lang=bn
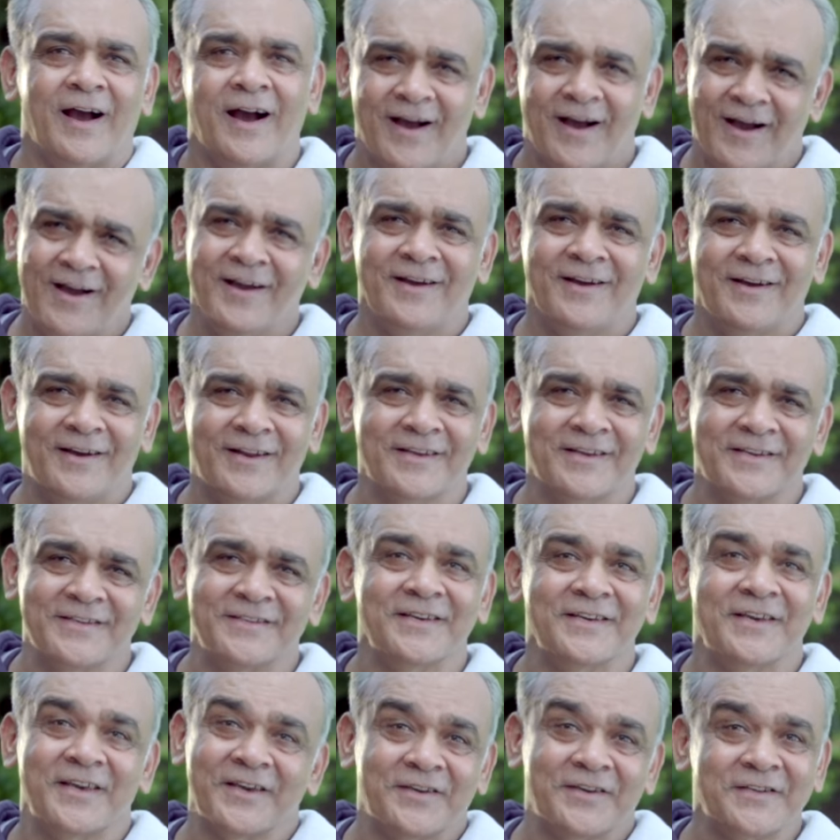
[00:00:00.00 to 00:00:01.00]
হ্যাঁ
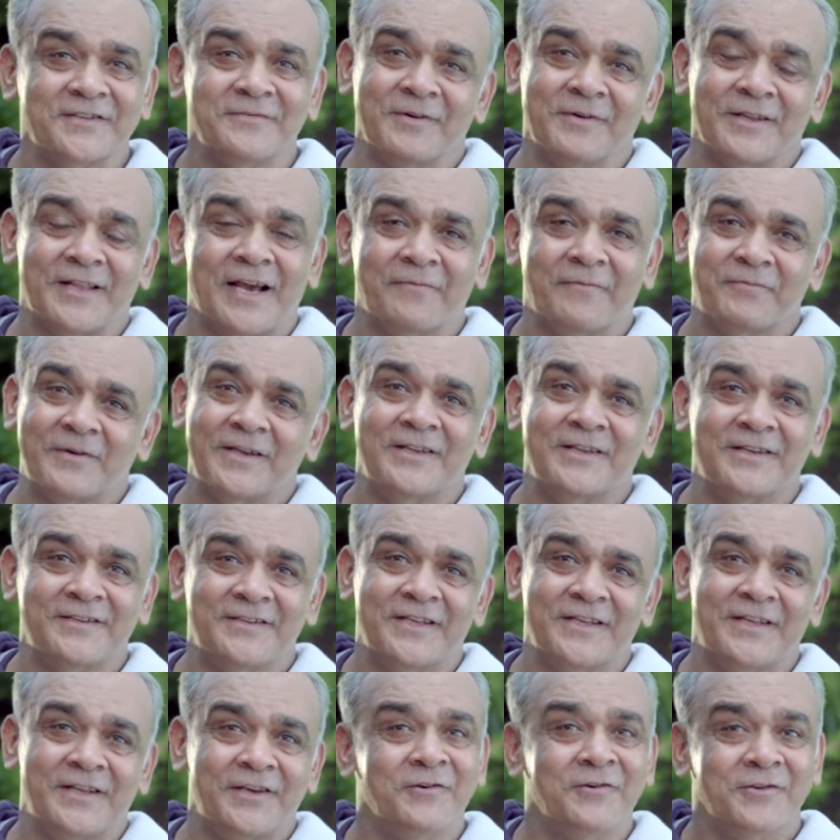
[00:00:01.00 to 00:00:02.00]
সবার ভাগ্য আপনার
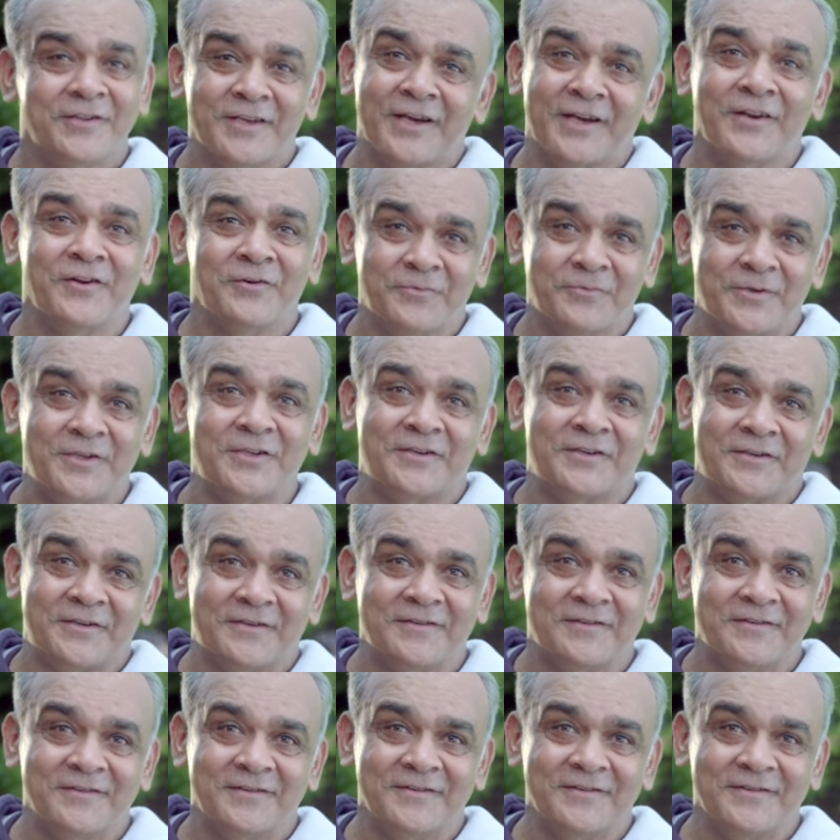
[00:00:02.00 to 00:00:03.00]
মতন হয় না অনুপ বাবু
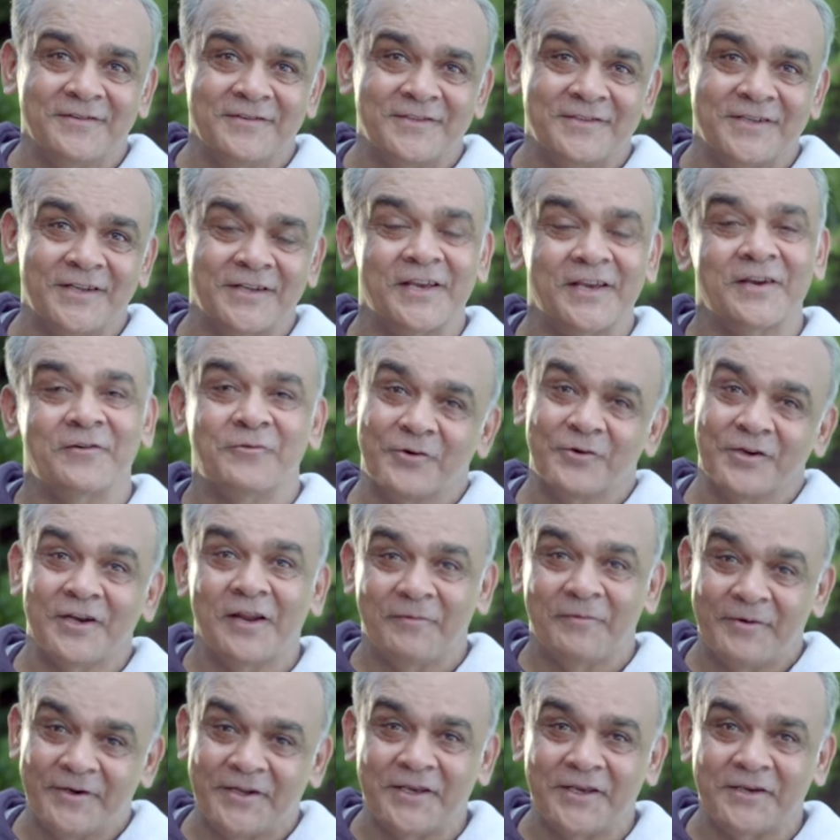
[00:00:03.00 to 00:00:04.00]
যার
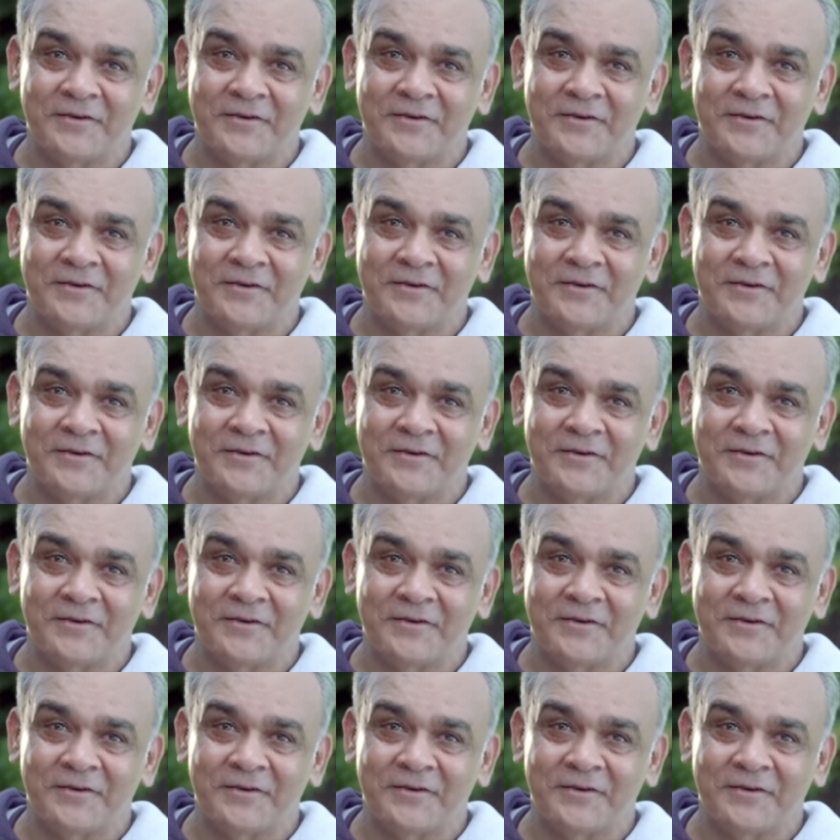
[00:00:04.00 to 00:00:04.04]
হাঁটুও ভালো